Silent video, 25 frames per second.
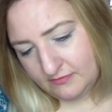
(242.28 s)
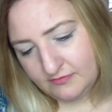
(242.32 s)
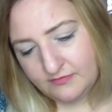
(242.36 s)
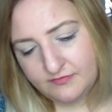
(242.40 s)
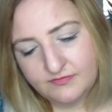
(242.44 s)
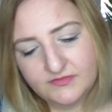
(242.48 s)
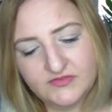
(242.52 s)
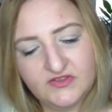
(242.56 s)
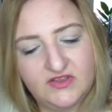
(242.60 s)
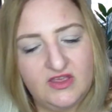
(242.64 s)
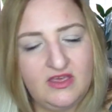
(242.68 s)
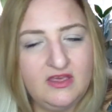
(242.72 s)

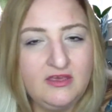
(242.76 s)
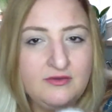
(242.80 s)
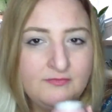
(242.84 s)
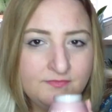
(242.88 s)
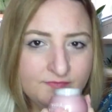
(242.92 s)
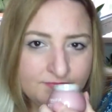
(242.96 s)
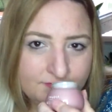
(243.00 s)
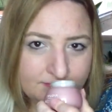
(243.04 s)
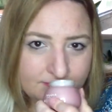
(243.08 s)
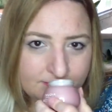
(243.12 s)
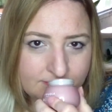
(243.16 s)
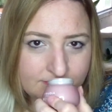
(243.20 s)
sì
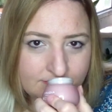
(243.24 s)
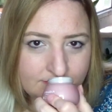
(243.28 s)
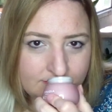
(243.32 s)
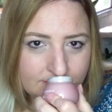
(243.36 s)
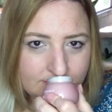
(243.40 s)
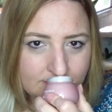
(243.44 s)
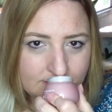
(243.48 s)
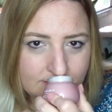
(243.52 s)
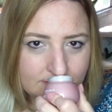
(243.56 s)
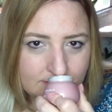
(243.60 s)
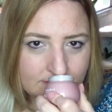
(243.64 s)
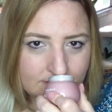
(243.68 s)

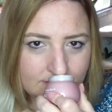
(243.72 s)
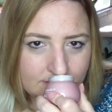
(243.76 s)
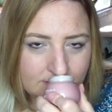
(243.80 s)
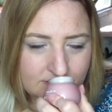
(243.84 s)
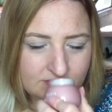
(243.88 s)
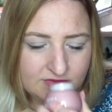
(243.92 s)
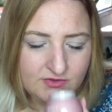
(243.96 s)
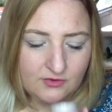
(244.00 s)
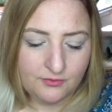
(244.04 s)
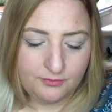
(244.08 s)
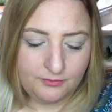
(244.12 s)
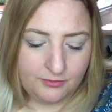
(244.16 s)

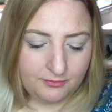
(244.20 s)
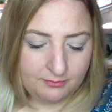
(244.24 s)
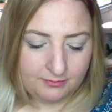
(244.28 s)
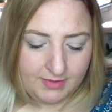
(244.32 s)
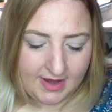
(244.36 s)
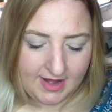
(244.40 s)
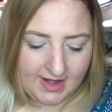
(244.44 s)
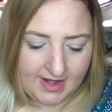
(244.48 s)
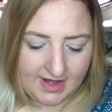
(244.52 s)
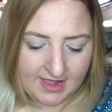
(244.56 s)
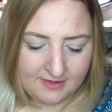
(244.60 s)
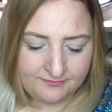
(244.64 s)
troppo
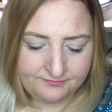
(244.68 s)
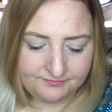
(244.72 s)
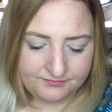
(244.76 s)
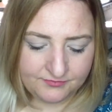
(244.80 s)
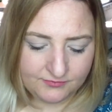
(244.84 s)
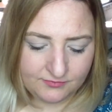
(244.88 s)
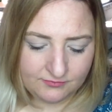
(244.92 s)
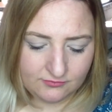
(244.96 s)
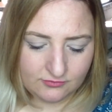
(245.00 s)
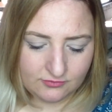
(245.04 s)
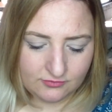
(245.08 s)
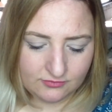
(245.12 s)
bella
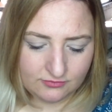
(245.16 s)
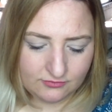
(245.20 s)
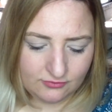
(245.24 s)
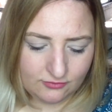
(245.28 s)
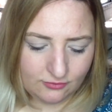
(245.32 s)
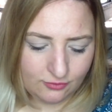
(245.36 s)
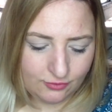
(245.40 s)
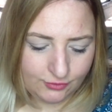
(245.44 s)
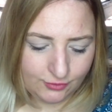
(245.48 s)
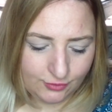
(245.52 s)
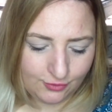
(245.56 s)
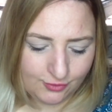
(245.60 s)

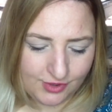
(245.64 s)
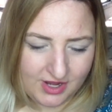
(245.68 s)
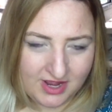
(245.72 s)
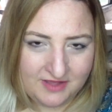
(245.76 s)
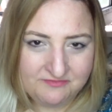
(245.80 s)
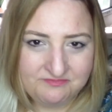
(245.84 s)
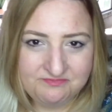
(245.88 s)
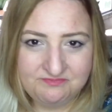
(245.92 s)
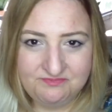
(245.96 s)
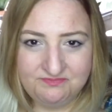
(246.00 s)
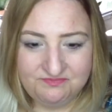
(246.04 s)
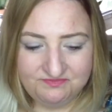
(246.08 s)

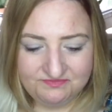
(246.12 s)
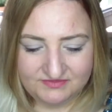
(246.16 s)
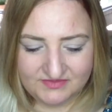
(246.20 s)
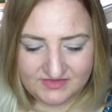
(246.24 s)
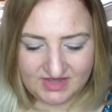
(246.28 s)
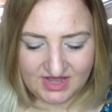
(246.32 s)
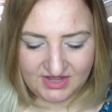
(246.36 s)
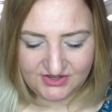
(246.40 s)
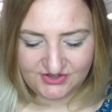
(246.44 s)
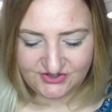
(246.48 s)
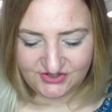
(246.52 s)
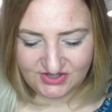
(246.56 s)
odore
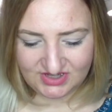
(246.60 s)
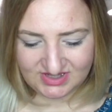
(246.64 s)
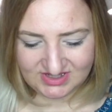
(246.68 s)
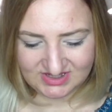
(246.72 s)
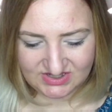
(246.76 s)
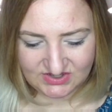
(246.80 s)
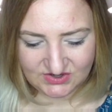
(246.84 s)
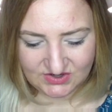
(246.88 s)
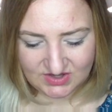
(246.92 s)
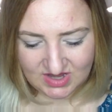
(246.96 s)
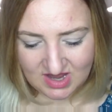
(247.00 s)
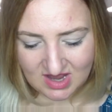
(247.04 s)

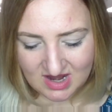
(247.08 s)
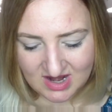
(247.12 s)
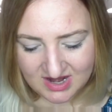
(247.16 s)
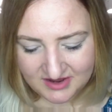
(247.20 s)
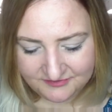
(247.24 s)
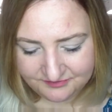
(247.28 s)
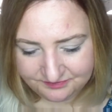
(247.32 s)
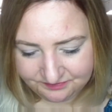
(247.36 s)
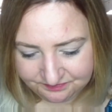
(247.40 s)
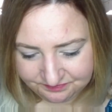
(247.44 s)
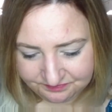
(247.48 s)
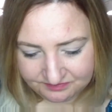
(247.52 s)

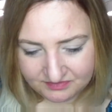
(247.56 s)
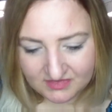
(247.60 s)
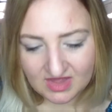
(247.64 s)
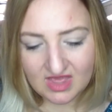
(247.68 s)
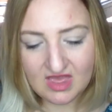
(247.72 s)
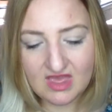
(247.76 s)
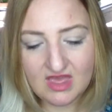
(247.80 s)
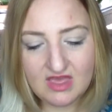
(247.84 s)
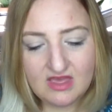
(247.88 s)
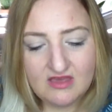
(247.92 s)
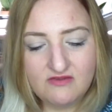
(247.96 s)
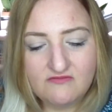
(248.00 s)
eccezionale
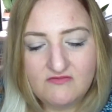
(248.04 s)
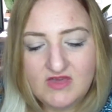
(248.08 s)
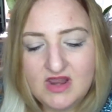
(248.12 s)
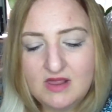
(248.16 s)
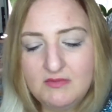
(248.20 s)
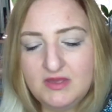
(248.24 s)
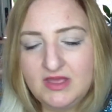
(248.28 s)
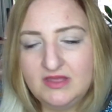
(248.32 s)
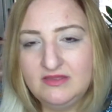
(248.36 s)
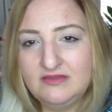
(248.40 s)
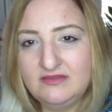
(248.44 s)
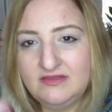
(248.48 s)

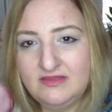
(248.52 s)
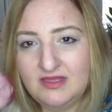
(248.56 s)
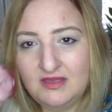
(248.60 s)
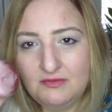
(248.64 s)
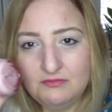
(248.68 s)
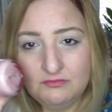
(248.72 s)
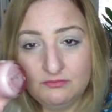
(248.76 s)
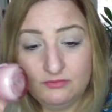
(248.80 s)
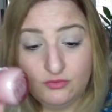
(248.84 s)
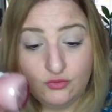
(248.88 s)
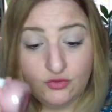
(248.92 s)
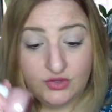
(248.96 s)
veramente
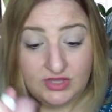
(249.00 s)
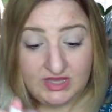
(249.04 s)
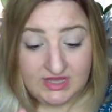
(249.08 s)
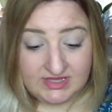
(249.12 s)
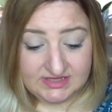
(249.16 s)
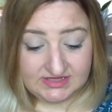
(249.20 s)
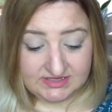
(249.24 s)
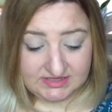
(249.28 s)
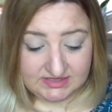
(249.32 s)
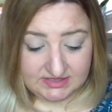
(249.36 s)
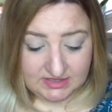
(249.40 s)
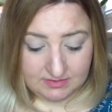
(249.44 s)

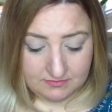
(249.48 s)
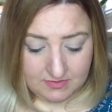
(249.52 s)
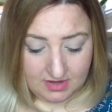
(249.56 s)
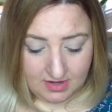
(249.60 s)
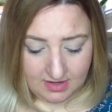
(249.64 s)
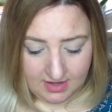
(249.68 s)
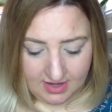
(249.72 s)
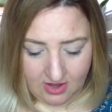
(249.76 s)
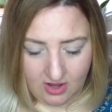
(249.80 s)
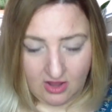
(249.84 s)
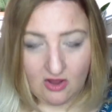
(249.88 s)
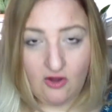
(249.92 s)
buonissima
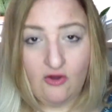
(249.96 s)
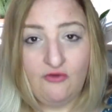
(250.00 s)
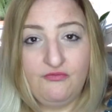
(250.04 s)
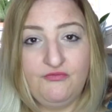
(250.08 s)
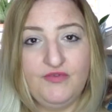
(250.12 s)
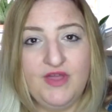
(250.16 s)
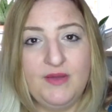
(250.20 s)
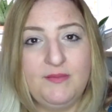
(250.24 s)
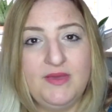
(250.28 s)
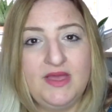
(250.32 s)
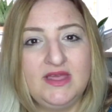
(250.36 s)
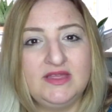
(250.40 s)
che
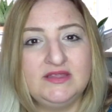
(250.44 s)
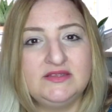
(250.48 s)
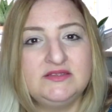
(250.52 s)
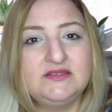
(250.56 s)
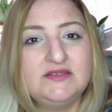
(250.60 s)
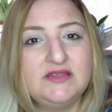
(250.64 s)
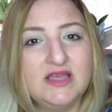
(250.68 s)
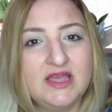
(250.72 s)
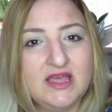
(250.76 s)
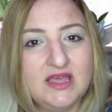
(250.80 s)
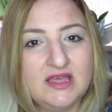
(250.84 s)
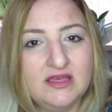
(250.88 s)

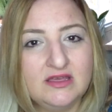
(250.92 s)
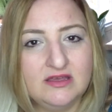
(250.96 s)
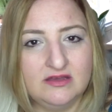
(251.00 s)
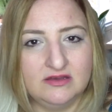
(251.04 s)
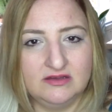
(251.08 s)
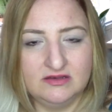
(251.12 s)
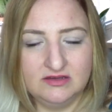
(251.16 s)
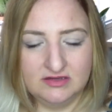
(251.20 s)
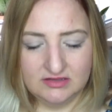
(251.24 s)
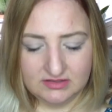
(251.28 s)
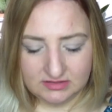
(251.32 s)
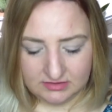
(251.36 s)
ovviamente
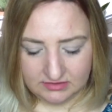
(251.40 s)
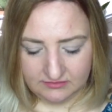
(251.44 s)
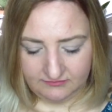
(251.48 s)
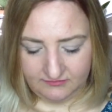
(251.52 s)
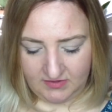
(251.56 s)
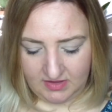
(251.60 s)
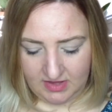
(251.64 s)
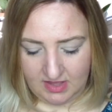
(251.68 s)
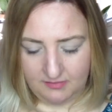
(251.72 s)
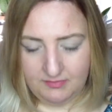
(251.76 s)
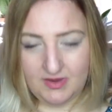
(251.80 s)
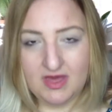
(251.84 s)
eh,
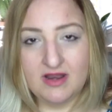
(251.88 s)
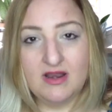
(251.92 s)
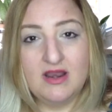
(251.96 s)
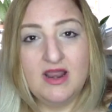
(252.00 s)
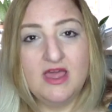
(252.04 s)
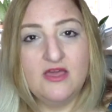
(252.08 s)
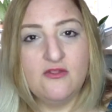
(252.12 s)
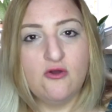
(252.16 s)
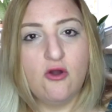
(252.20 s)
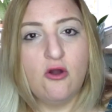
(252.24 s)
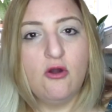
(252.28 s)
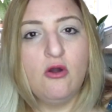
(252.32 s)
ve ne
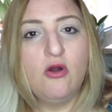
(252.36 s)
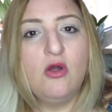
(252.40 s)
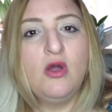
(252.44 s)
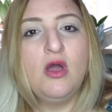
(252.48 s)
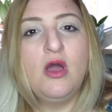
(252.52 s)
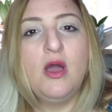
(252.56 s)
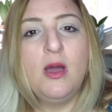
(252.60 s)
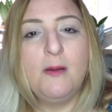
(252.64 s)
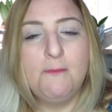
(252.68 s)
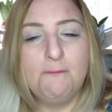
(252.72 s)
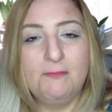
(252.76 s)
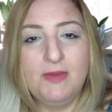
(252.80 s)
parlerò
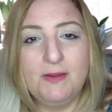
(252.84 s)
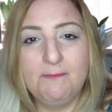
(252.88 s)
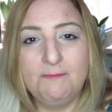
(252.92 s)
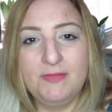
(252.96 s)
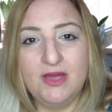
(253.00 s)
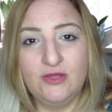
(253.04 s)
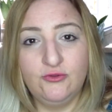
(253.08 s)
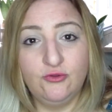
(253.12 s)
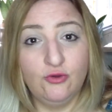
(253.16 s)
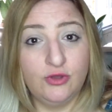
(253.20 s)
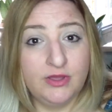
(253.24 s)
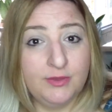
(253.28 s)
man
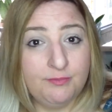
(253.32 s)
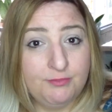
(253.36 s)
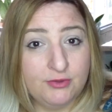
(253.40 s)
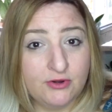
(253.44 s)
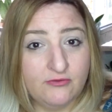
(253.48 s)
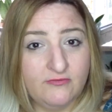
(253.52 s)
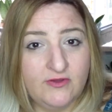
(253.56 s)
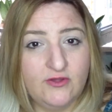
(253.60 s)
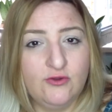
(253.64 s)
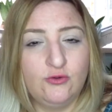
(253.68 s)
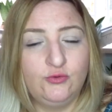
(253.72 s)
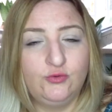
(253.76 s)
mano che
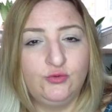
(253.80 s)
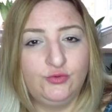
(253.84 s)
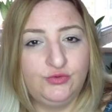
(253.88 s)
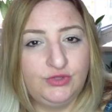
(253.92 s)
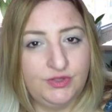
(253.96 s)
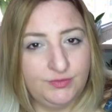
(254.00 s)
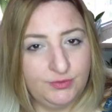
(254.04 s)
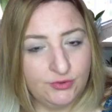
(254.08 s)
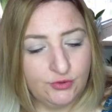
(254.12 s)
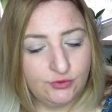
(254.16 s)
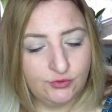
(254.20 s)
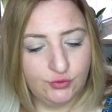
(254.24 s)
proverò tutti
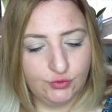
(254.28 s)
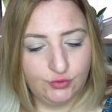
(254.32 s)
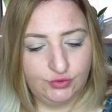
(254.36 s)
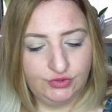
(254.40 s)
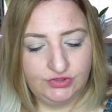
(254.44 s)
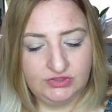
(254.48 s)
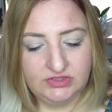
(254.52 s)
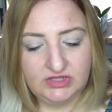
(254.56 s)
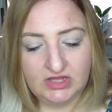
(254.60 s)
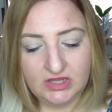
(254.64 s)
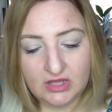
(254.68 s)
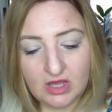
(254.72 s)
i
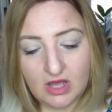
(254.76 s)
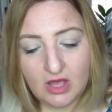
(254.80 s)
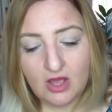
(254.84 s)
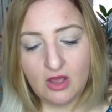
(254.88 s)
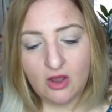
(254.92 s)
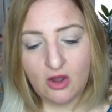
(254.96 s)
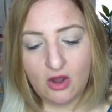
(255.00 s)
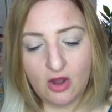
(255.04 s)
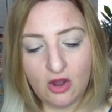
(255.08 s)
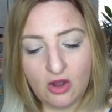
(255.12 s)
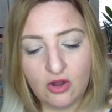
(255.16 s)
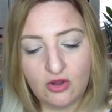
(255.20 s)
prodotti
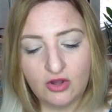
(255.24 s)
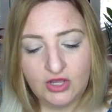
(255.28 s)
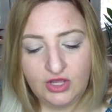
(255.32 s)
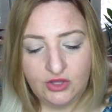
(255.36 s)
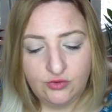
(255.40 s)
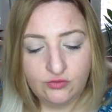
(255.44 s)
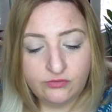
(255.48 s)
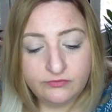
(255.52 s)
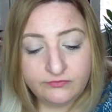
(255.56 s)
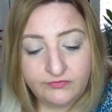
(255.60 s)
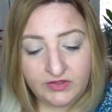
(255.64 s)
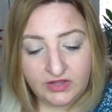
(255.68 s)
o
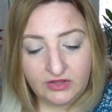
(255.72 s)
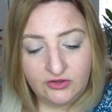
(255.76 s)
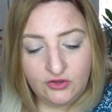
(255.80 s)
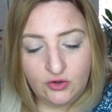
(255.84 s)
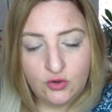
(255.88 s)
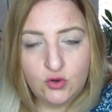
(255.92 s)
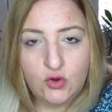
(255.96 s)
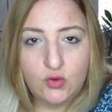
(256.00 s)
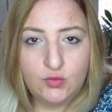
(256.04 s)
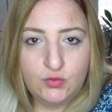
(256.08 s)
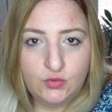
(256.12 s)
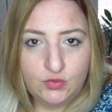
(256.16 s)
in un video
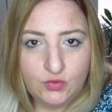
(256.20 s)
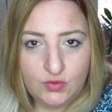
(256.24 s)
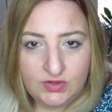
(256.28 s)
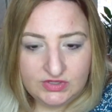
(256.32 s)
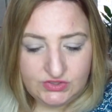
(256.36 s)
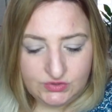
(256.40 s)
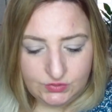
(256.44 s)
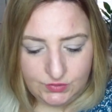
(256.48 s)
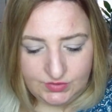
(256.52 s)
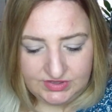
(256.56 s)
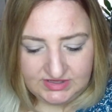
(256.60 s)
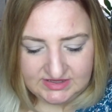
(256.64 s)
comunque
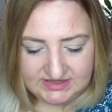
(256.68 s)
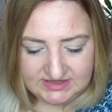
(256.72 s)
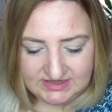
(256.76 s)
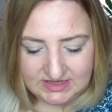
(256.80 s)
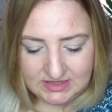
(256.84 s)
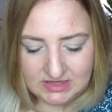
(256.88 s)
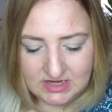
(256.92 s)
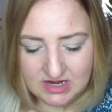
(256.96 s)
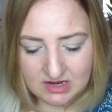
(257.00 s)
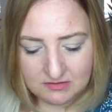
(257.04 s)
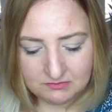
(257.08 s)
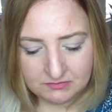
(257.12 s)
su
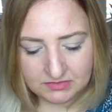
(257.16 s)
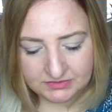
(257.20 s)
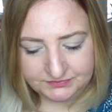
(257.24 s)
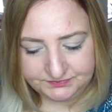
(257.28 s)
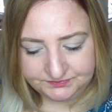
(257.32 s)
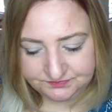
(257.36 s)
Instagram